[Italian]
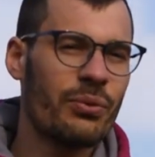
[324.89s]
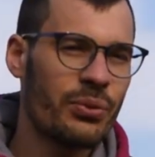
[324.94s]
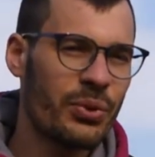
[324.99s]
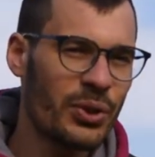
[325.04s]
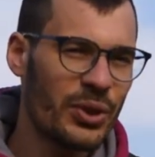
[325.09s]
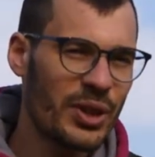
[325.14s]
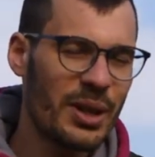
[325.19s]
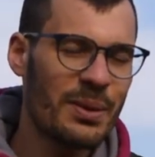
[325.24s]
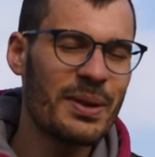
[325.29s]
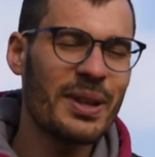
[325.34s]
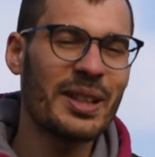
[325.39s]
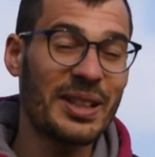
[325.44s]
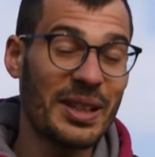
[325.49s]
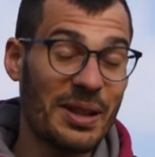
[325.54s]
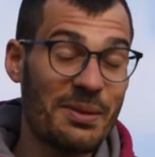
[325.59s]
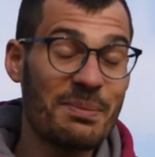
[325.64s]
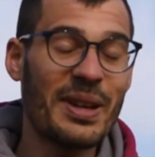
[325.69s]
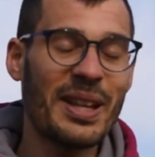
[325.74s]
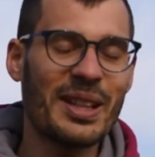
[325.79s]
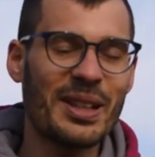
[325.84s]

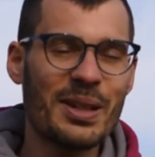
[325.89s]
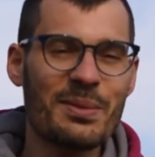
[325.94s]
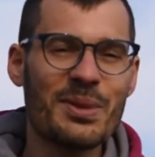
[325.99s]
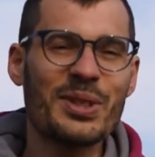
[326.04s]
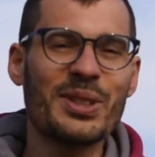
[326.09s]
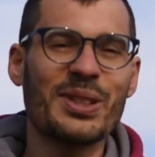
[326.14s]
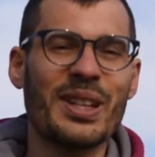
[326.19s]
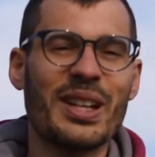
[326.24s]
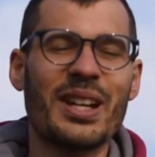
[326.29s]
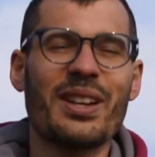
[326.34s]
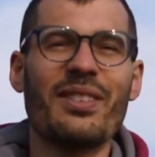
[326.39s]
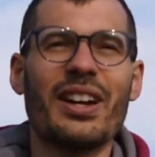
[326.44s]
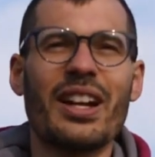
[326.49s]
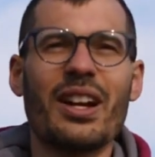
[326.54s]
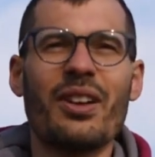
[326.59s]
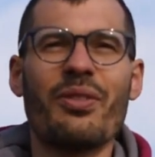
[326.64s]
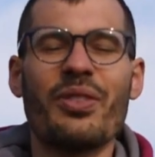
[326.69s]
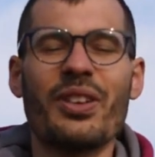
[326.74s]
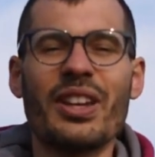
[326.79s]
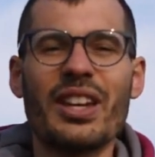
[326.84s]
fondamentalmente bisogna
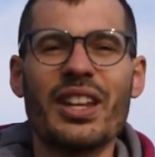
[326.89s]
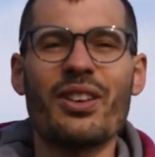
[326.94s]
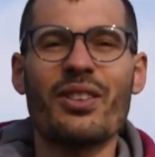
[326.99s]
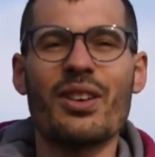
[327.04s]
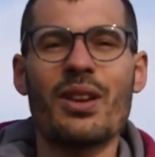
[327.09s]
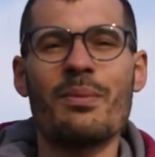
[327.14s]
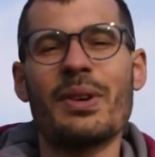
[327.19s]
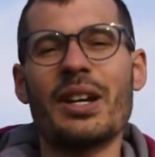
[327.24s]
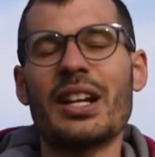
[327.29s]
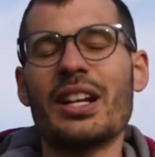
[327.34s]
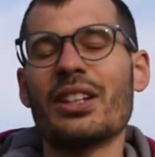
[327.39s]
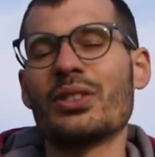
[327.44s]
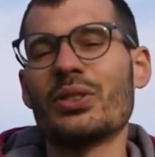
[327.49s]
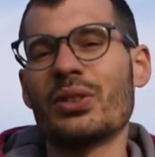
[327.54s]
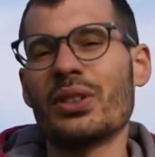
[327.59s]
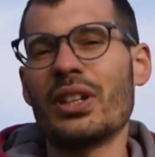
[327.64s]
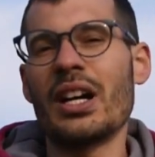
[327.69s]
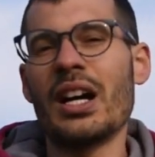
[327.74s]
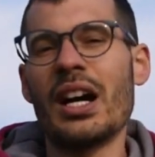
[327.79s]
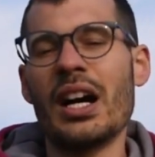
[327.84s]
arrivare a finire una
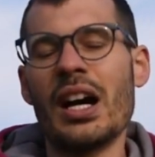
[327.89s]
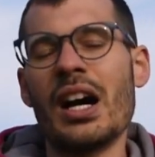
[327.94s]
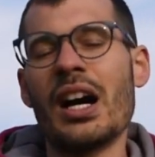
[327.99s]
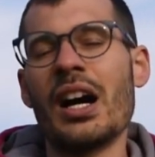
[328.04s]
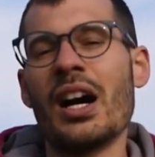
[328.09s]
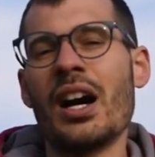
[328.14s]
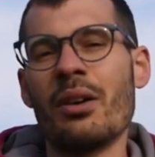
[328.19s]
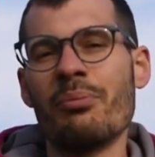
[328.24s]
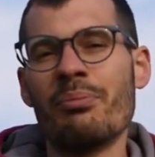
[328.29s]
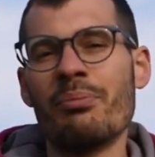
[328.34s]
maratona